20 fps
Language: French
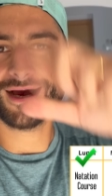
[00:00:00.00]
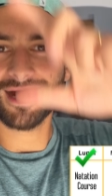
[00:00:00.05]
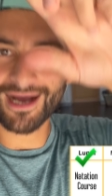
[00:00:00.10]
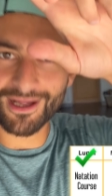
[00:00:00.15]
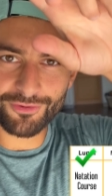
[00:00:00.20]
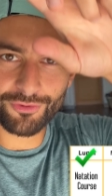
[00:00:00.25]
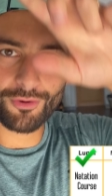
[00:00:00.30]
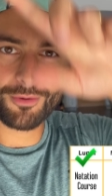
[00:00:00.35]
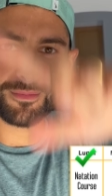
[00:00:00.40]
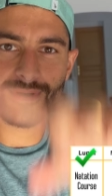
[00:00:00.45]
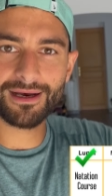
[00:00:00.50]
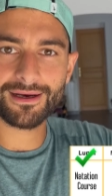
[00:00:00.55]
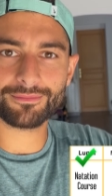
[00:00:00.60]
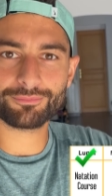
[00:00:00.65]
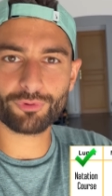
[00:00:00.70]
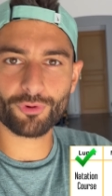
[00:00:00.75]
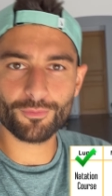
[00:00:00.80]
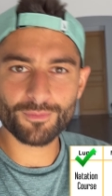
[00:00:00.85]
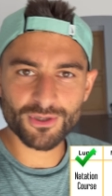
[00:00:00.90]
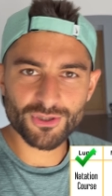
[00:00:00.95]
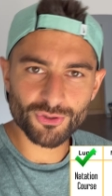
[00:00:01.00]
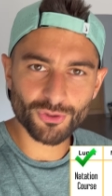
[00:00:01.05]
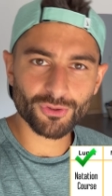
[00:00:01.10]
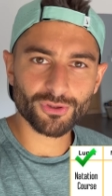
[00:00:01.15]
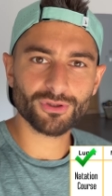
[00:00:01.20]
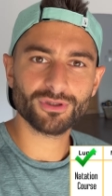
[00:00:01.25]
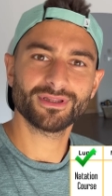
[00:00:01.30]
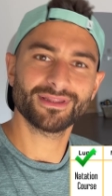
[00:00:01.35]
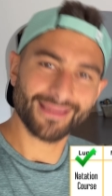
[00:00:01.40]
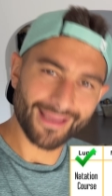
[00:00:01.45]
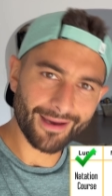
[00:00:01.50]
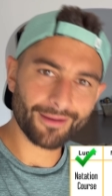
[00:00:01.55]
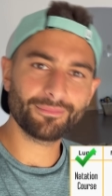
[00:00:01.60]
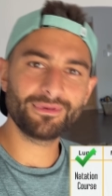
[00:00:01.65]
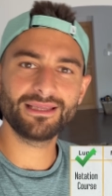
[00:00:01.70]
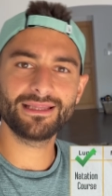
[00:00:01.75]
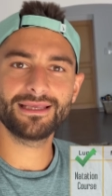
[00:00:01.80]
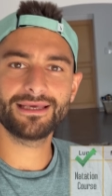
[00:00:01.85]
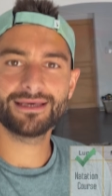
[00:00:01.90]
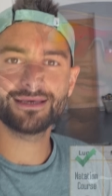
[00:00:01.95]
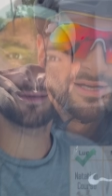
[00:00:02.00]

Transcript: À demain, premier jour terminé.